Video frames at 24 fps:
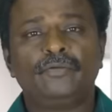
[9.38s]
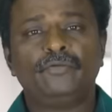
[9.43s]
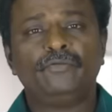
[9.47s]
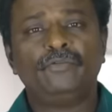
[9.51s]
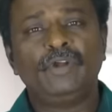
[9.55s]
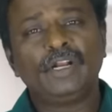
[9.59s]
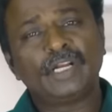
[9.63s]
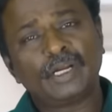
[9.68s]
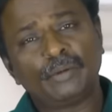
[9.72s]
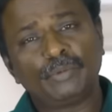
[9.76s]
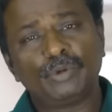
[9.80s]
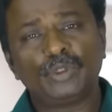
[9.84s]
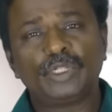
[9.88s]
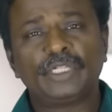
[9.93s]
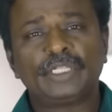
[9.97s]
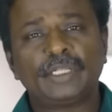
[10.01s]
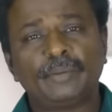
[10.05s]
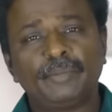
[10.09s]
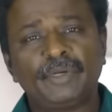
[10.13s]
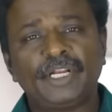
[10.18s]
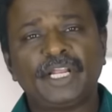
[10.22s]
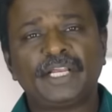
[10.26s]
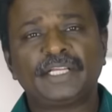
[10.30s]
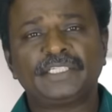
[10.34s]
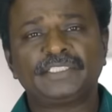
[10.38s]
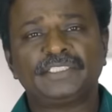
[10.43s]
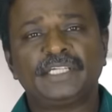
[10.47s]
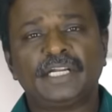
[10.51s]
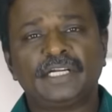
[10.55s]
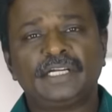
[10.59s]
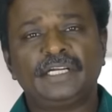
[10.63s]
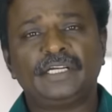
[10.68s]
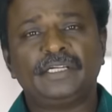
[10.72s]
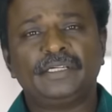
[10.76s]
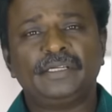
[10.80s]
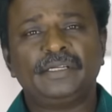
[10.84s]
வெல்கம் டு த தமிழ் டாக்கிஸ்
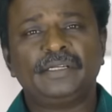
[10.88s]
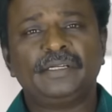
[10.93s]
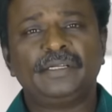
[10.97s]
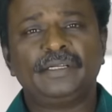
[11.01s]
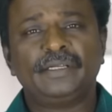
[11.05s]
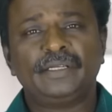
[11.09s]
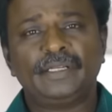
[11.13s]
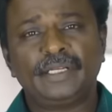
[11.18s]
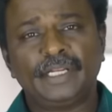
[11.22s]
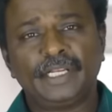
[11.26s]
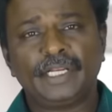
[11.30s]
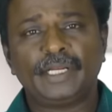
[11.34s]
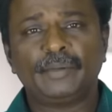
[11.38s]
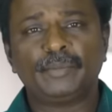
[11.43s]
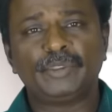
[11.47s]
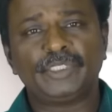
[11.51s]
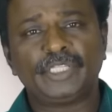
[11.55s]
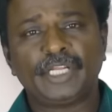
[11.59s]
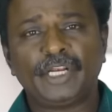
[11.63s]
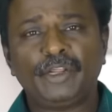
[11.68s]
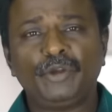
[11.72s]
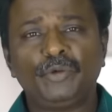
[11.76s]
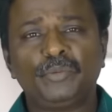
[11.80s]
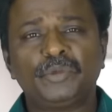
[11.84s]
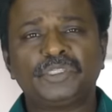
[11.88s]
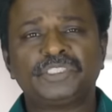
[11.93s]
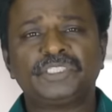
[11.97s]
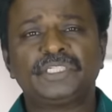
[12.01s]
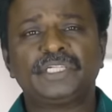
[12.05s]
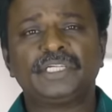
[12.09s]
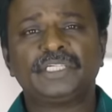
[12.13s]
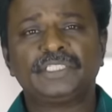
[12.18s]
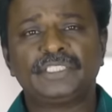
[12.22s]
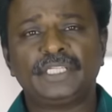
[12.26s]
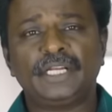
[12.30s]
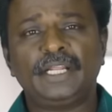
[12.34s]
டாட் நெட் இன்றைக்கி நம்ம திரை விமர்சன
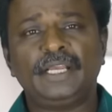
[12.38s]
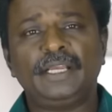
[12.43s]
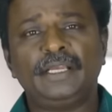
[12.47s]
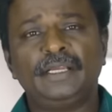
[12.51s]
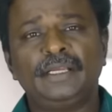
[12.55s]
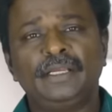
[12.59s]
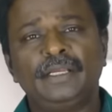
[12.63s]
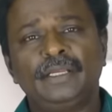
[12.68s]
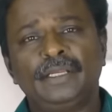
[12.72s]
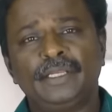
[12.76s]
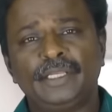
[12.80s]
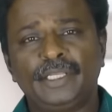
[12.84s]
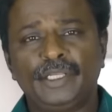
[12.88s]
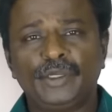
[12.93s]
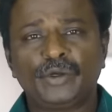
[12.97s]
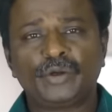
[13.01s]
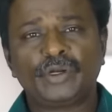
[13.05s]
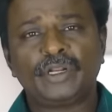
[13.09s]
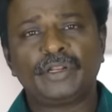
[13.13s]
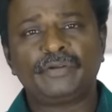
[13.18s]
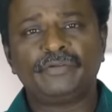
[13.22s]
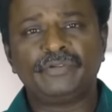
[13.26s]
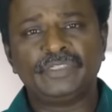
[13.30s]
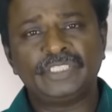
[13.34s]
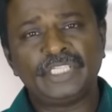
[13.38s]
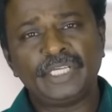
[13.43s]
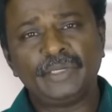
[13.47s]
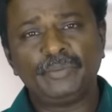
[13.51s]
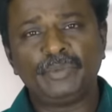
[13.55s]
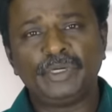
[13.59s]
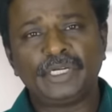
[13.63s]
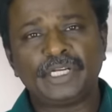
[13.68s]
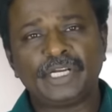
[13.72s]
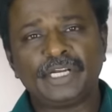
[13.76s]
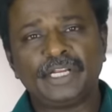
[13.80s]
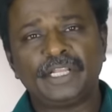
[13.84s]
நிகழ்ச்சியில் இயக்குனர் விஜய்
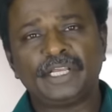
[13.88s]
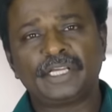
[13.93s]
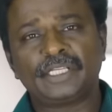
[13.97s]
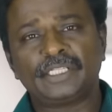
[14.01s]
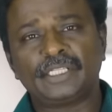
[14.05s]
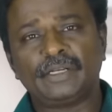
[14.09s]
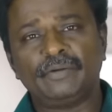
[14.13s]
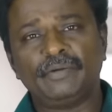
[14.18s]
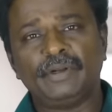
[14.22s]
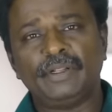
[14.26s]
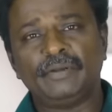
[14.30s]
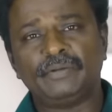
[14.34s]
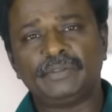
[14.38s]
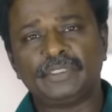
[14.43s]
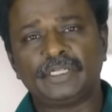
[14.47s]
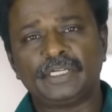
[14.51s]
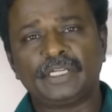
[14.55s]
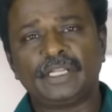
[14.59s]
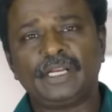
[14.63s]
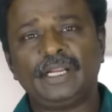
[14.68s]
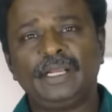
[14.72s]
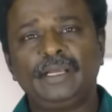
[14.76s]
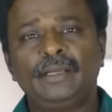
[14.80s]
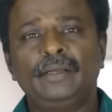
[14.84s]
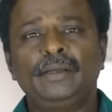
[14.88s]
மில்டன் இயக்கத்தில் வெளியே வந்திருக்கிற